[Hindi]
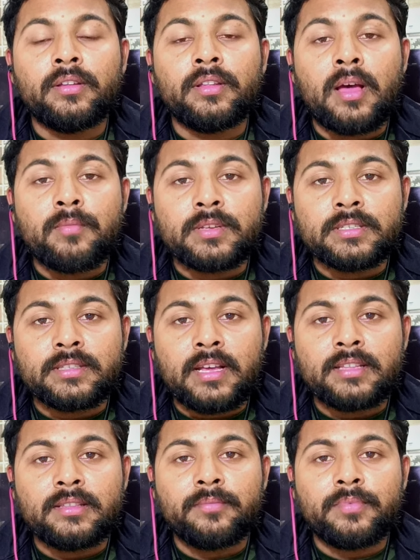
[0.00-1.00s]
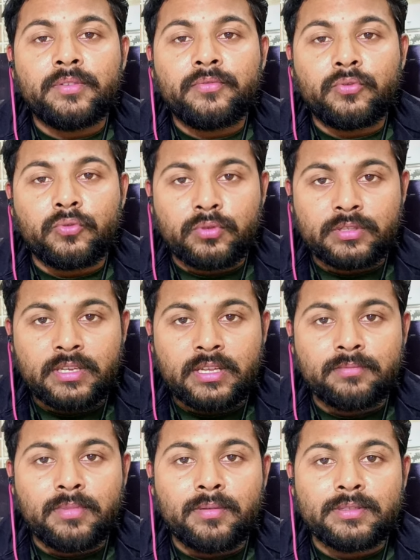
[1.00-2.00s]
नाम के साथ अपनी फोटो के
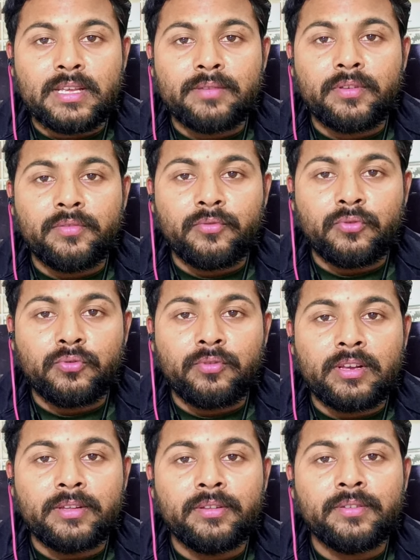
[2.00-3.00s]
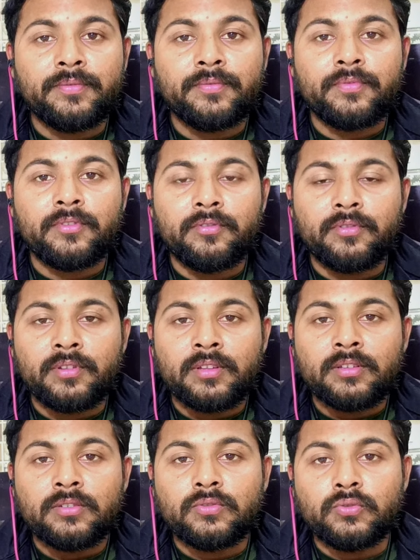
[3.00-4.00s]
साथ बाबा साहेब की फोटो वाली
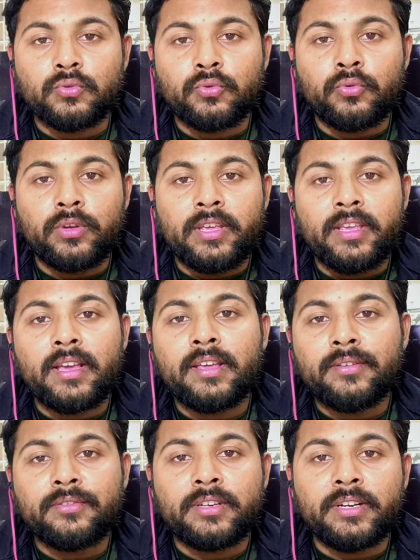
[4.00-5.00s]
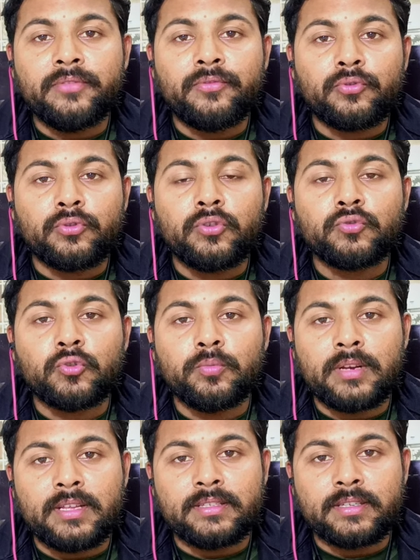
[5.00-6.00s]
जो ए आई थ्री डी फोटो है उसको
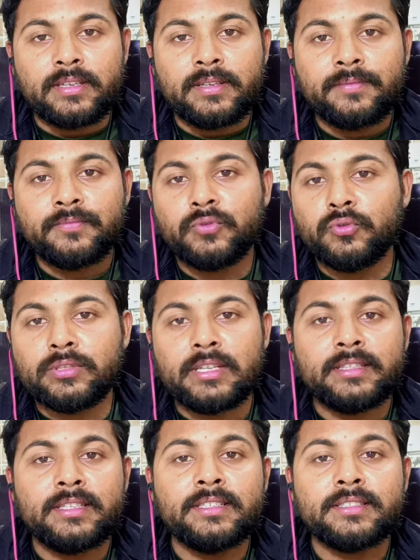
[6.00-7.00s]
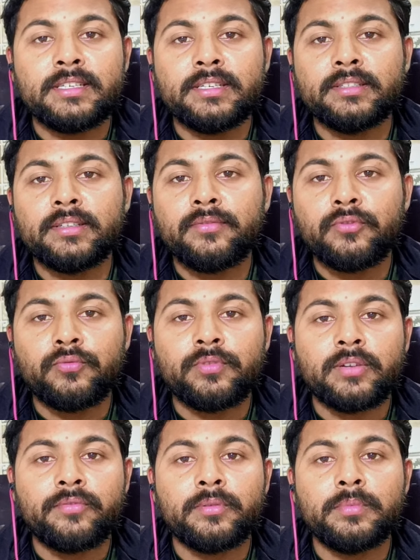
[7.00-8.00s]
बना सकें तो चलते हैं इसकी की तरफ और
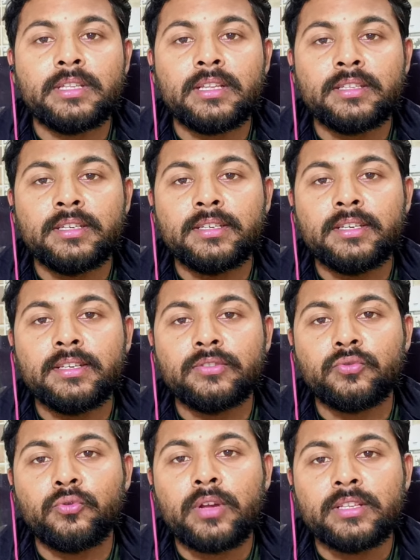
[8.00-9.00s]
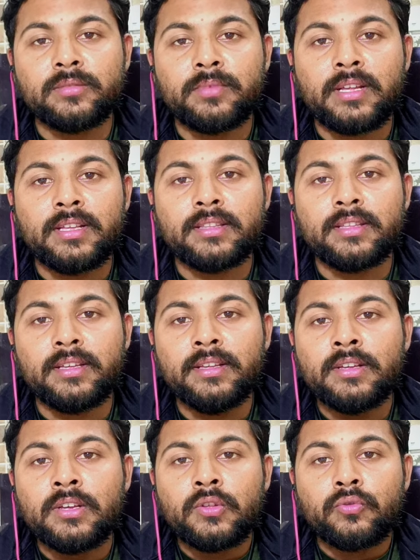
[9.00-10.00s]
फटाफट बताते हैं कि, कि इसको कैसे बनाया जाता
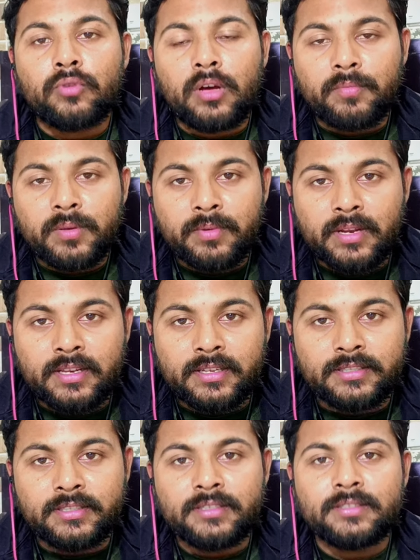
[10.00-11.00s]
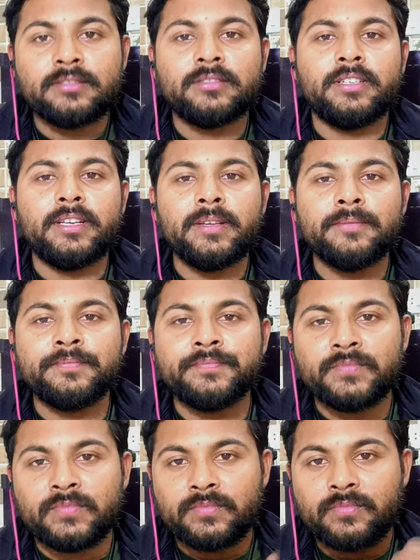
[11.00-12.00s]
है तो आप भी बना लीजिए ठीक
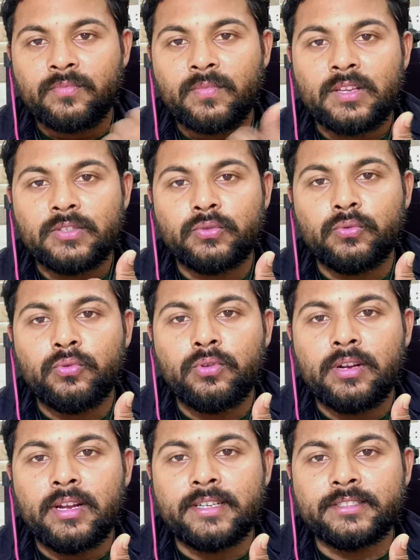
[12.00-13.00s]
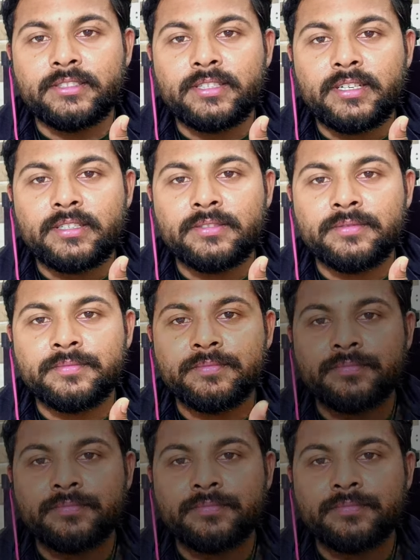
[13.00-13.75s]
है सो लेट्स स्टार्ट